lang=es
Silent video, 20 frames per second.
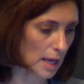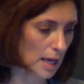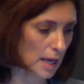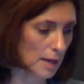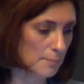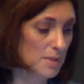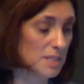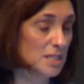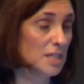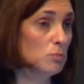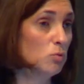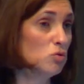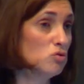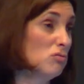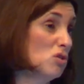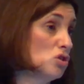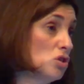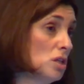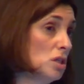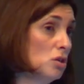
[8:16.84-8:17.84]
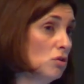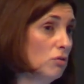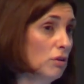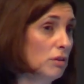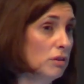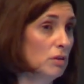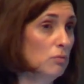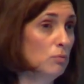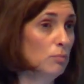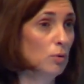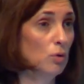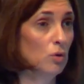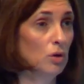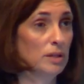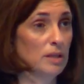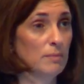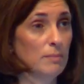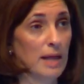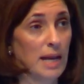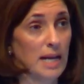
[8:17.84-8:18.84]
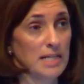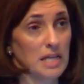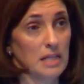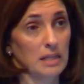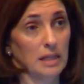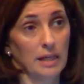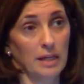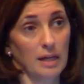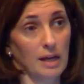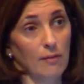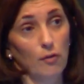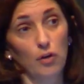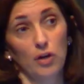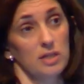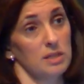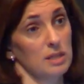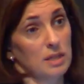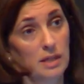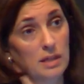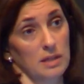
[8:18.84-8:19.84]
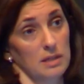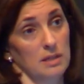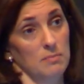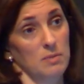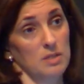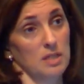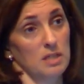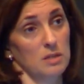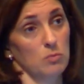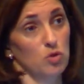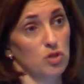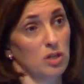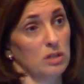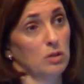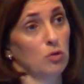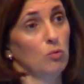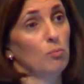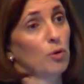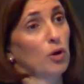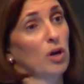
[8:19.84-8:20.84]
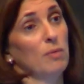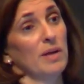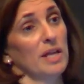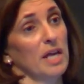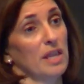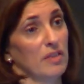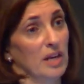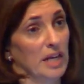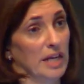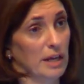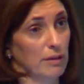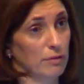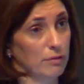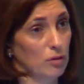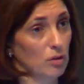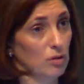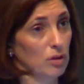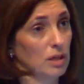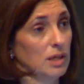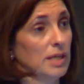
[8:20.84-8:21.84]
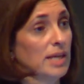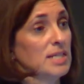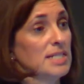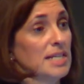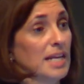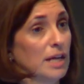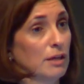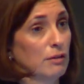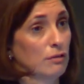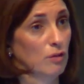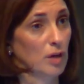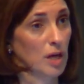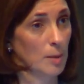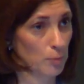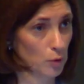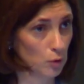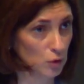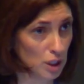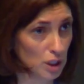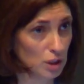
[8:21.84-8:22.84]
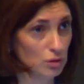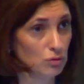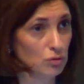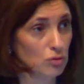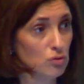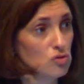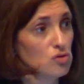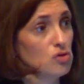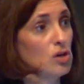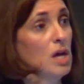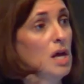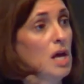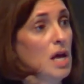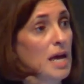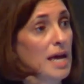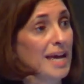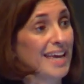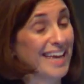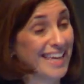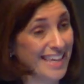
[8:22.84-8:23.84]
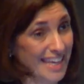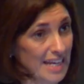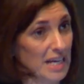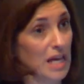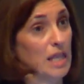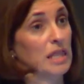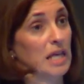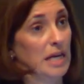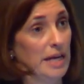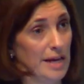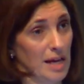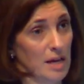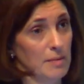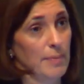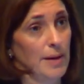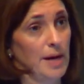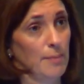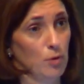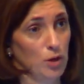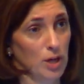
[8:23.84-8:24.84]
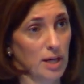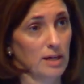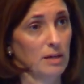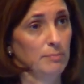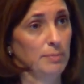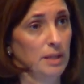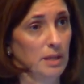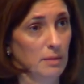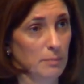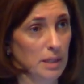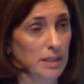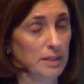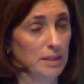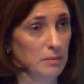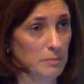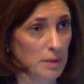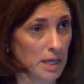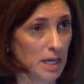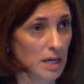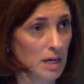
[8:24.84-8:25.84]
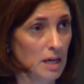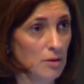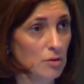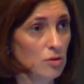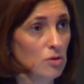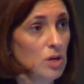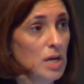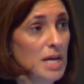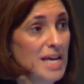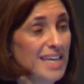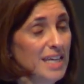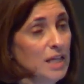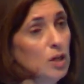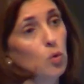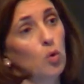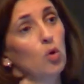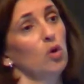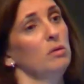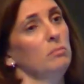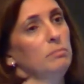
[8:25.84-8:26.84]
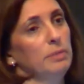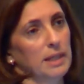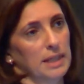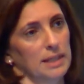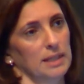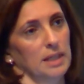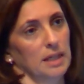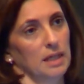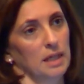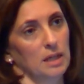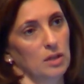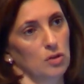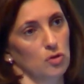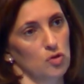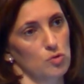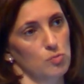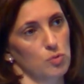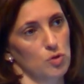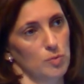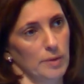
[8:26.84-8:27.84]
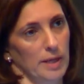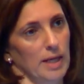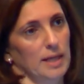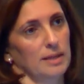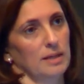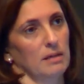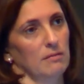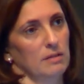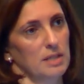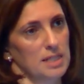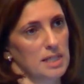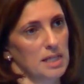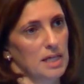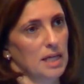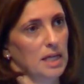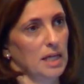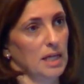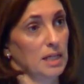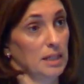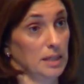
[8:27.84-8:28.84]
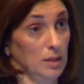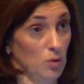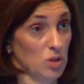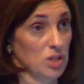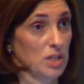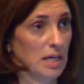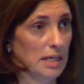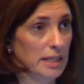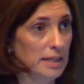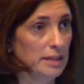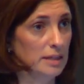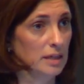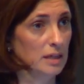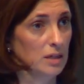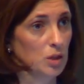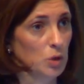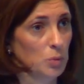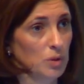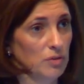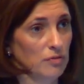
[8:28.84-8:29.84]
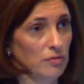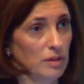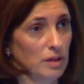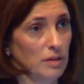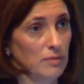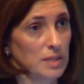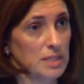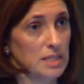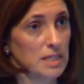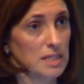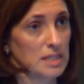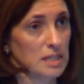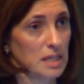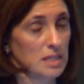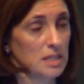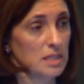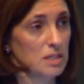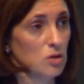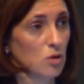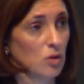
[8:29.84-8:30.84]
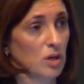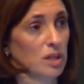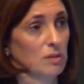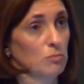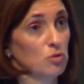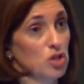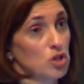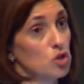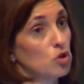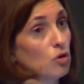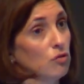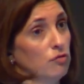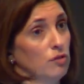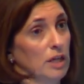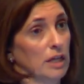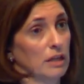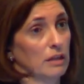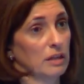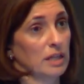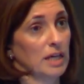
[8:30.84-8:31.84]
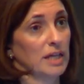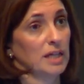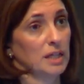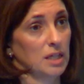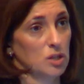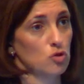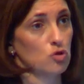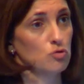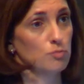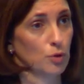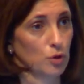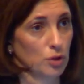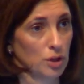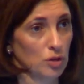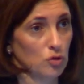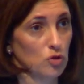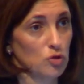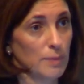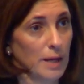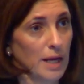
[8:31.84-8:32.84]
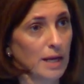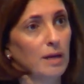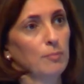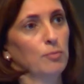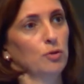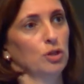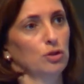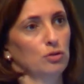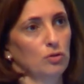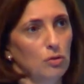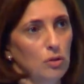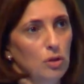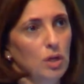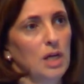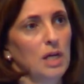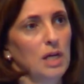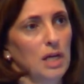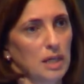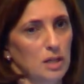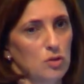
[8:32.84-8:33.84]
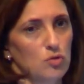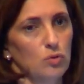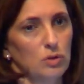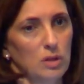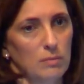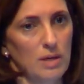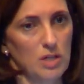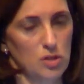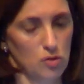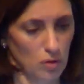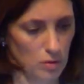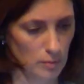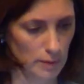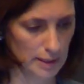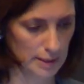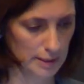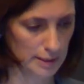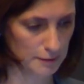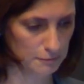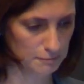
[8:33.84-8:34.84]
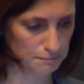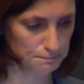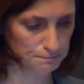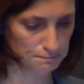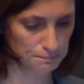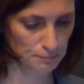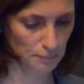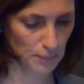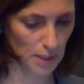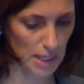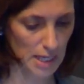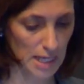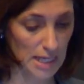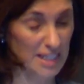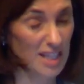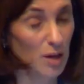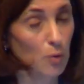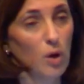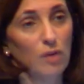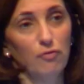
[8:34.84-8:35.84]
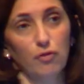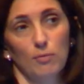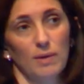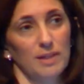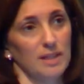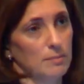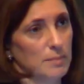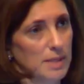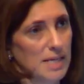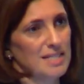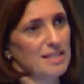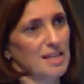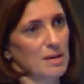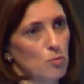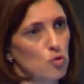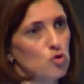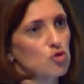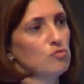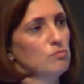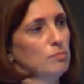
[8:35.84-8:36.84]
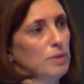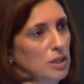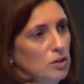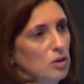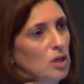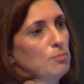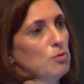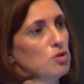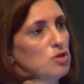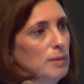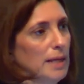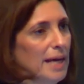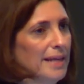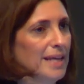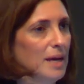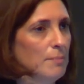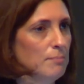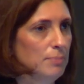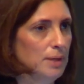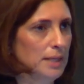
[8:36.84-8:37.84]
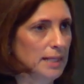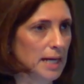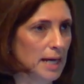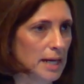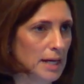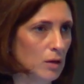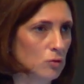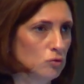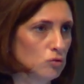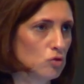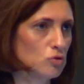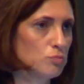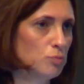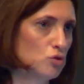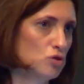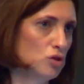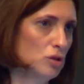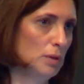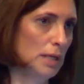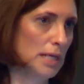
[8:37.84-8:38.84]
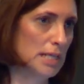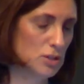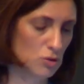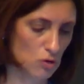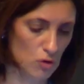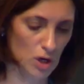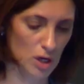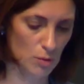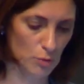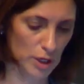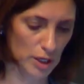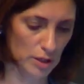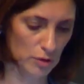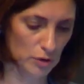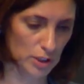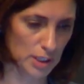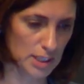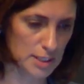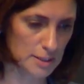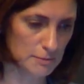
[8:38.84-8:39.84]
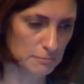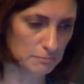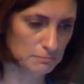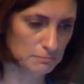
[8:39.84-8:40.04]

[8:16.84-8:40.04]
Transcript: Business no sé si conocen un poco el tema de las aceleradoras. Eh, eh, Business Booster tiene un programa de aceleración, ella selecciona proyectos que quiere acelerar para poner rápidamente en mercado y luego invierte en ellos. Pues bien, a través de, de nuestra línea IVF Business Angels lo que hacemos es cofinanciar en esos proyectos para que el proyecto resulte más solvente. De igual forma, también estamos viendo la posibilidad de ampliar a otros posibles colaboradores